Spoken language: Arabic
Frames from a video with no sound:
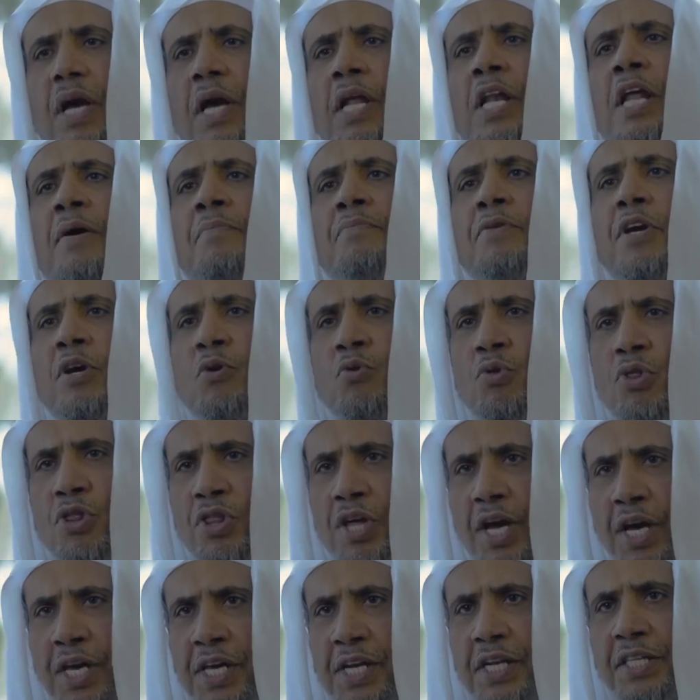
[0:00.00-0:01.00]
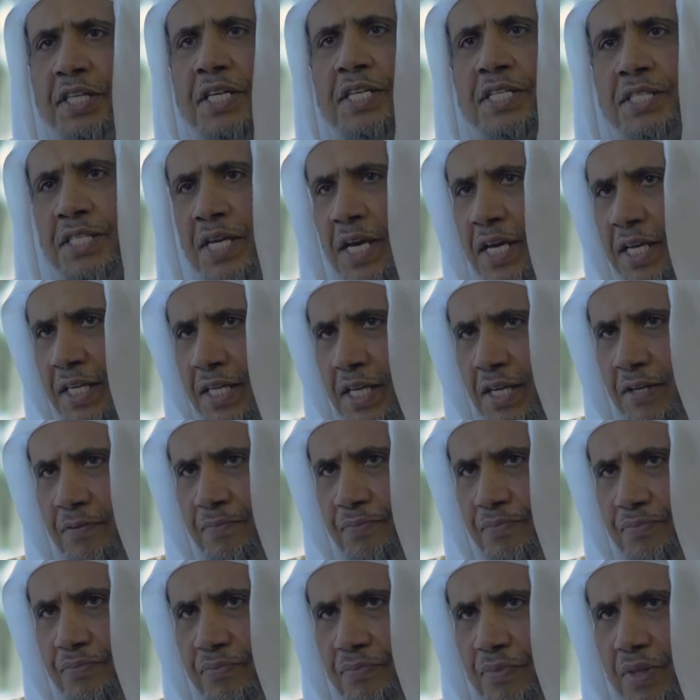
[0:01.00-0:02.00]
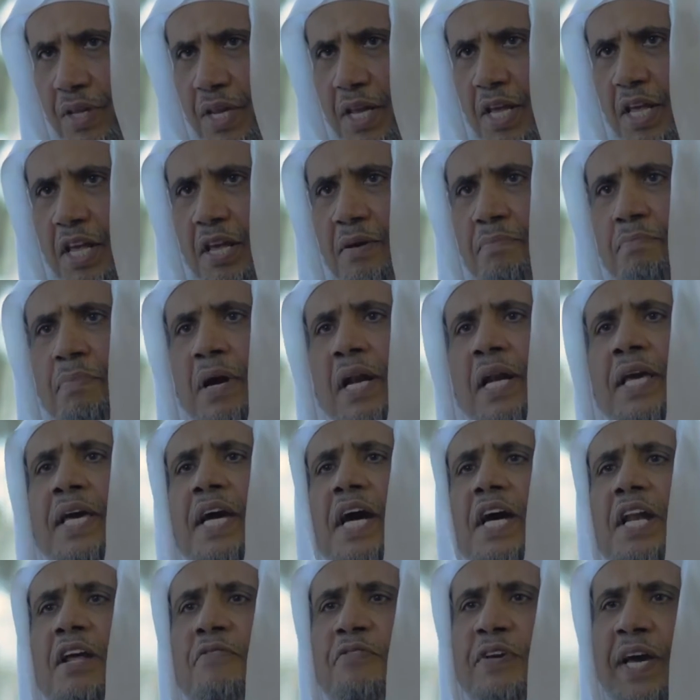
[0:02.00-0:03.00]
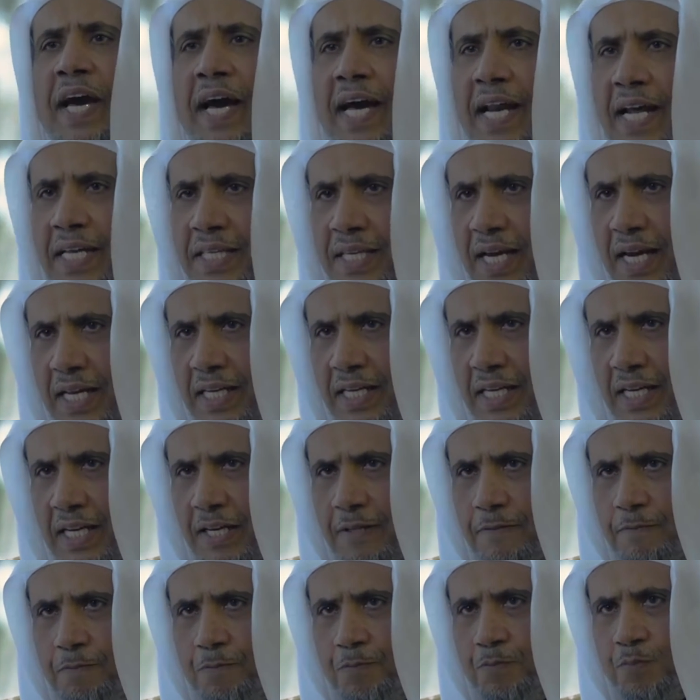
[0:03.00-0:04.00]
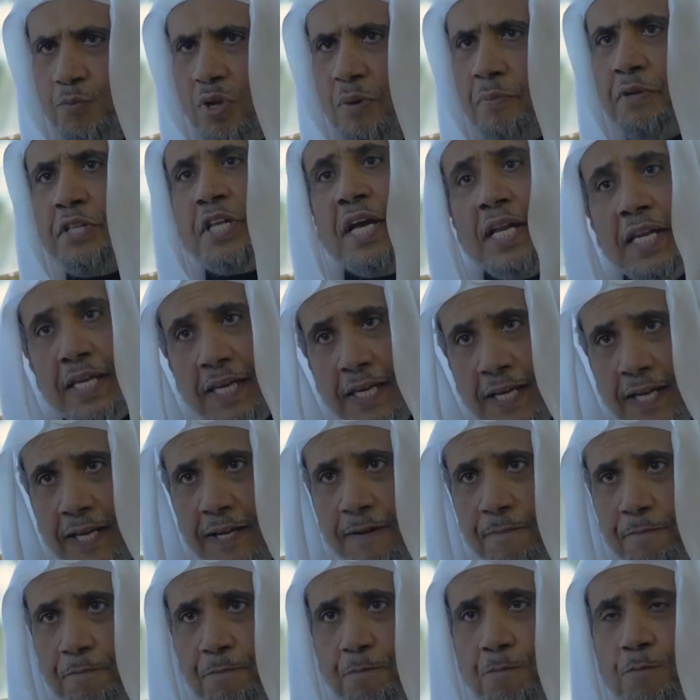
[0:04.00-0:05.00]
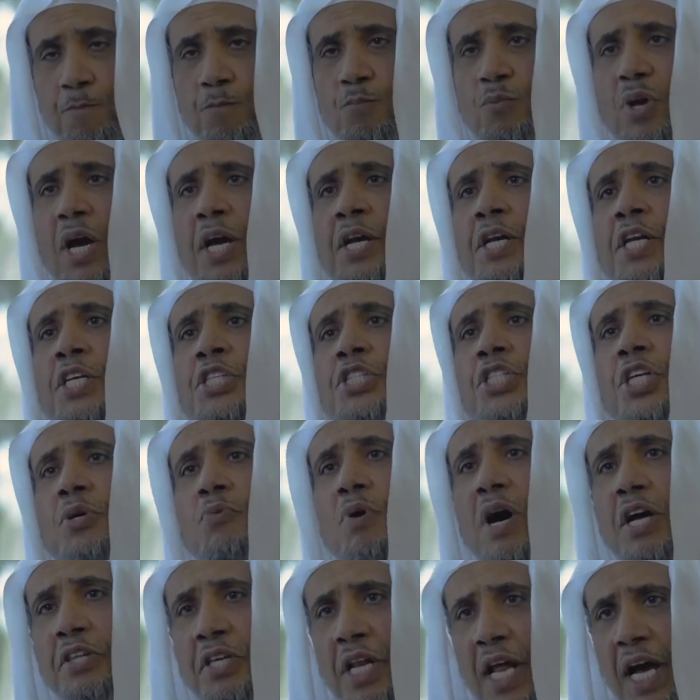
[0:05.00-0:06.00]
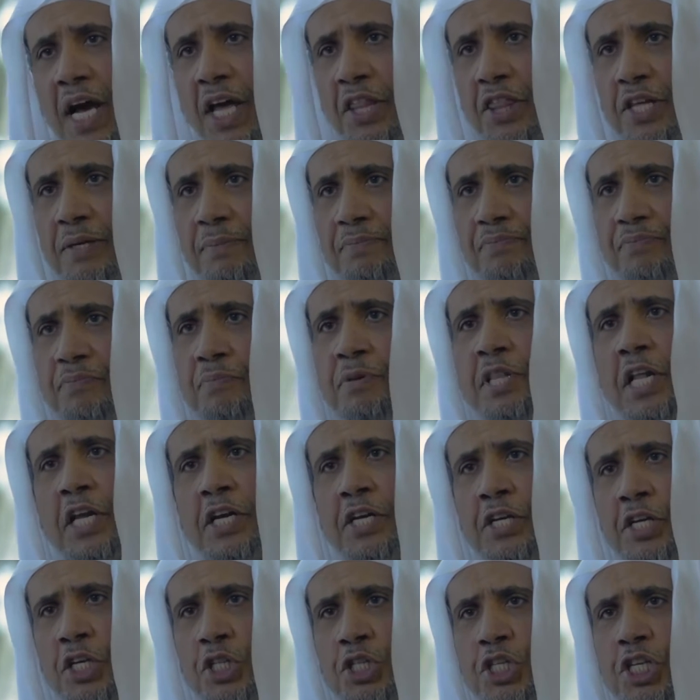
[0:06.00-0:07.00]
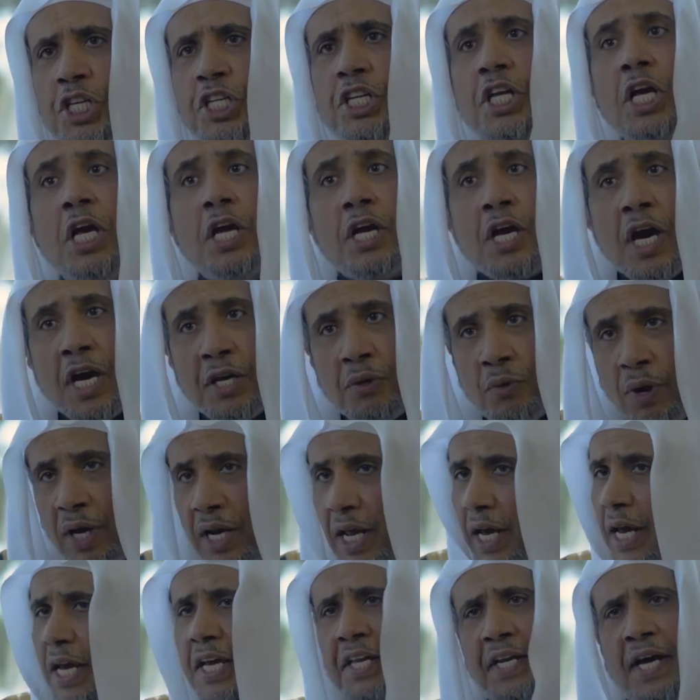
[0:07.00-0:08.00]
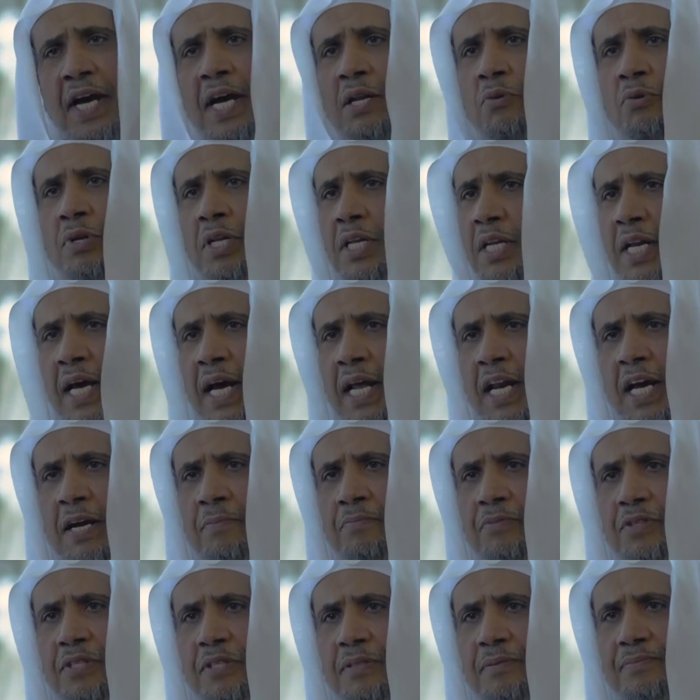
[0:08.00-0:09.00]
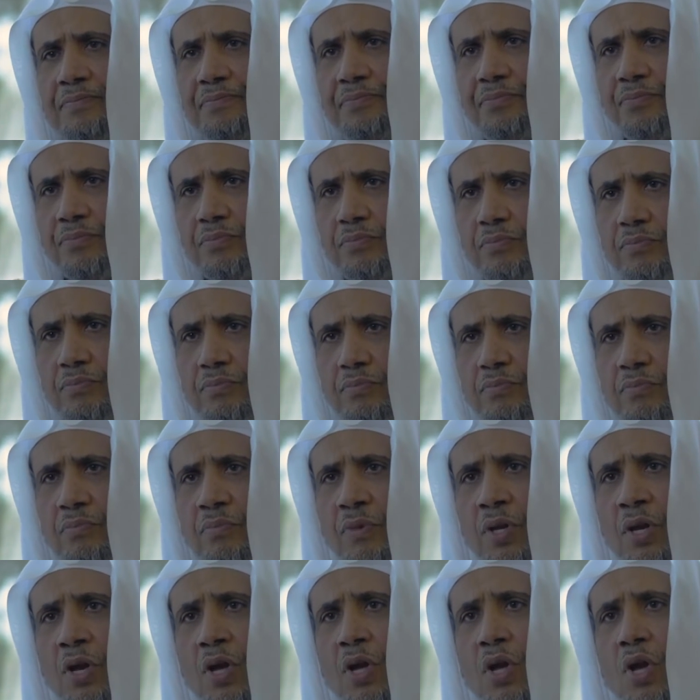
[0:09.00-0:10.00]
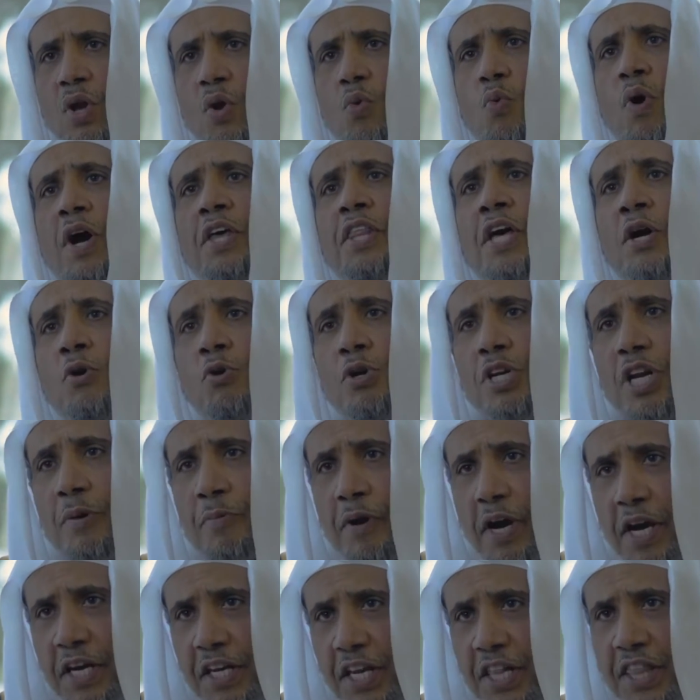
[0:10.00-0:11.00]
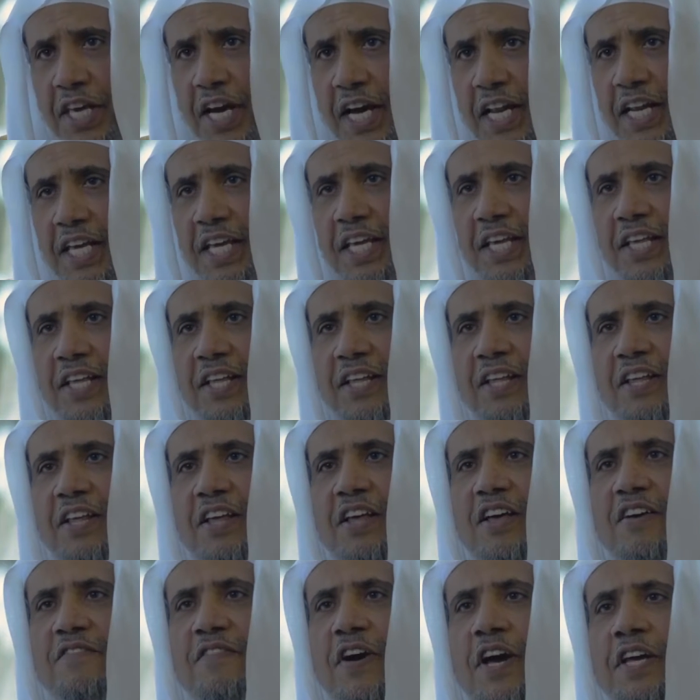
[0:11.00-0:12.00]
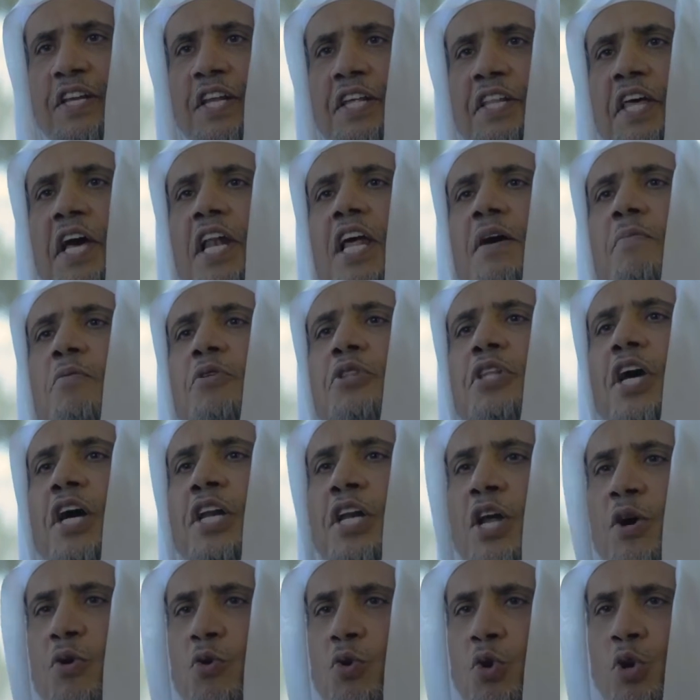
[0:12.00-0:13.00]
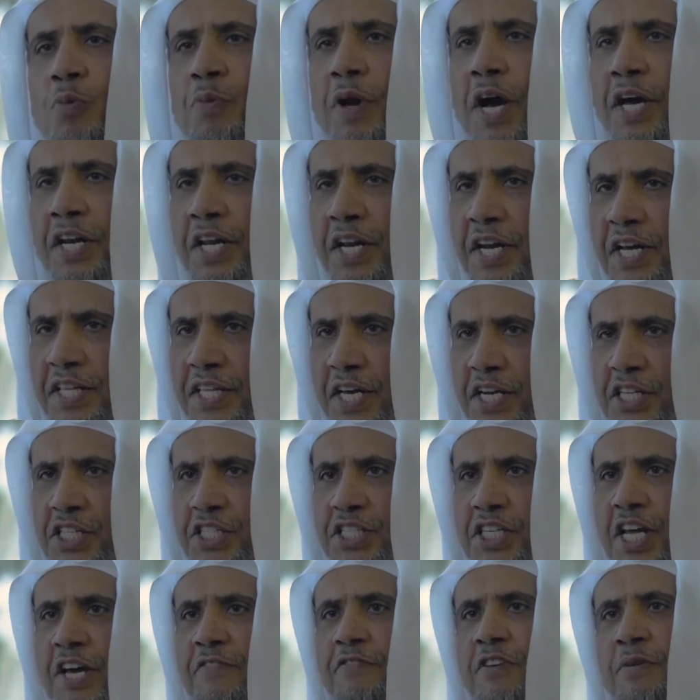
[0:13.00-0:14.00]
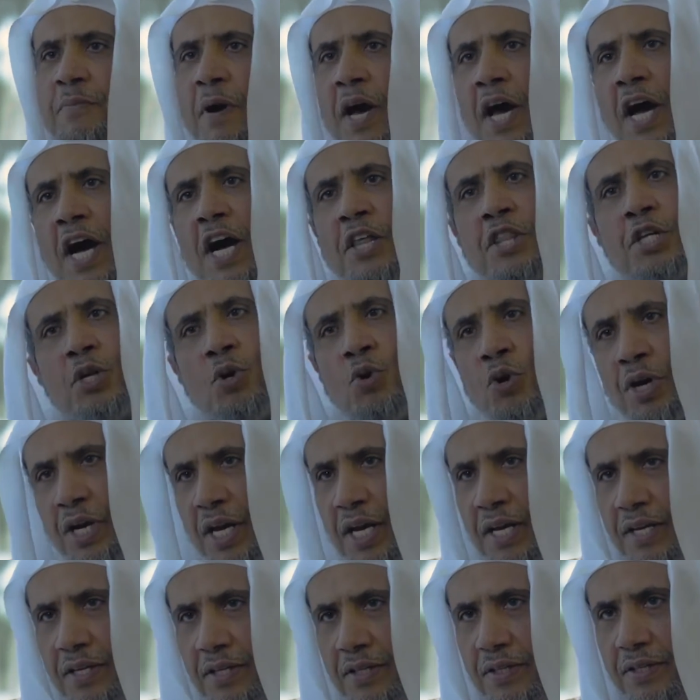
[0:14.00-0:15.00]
لم يكن ظاهرة سائدة بل كان في حالات قليله بدليل ان السواد الاعظم من الخريجين كانوا على خير حال ولله الحمد. واذا قلنا بغير ذلك فاننا لا بد ان نقول باننا درسنا في محاضر اخرى.